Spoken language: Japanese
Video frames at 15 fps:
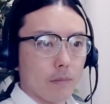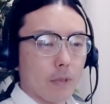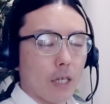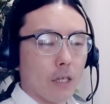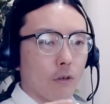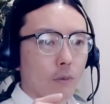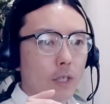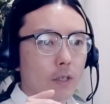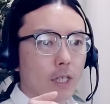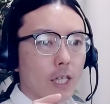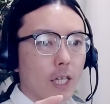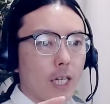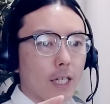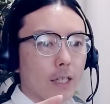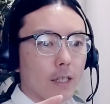あの悪気
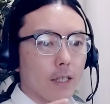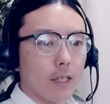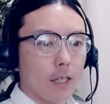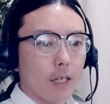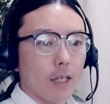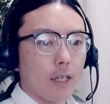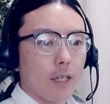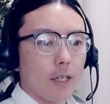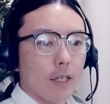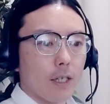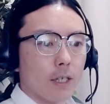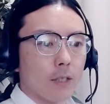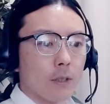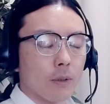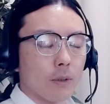があって、
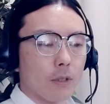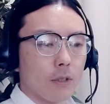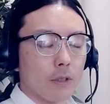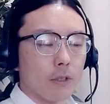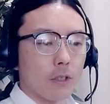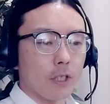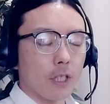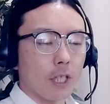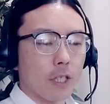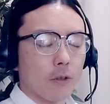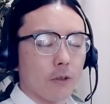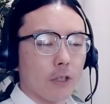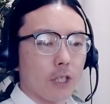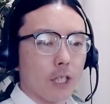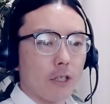えー、そういう指摘を
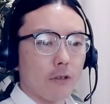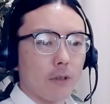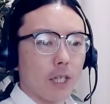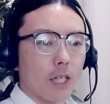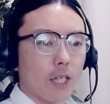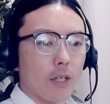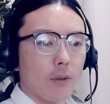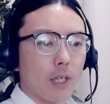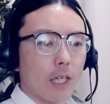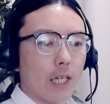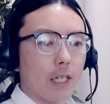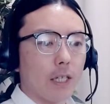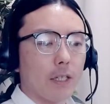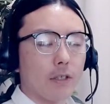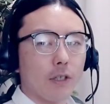しているわけではない
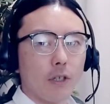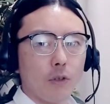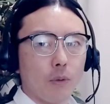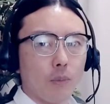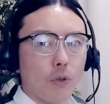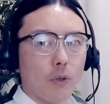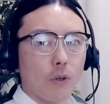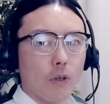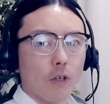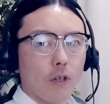んですけども、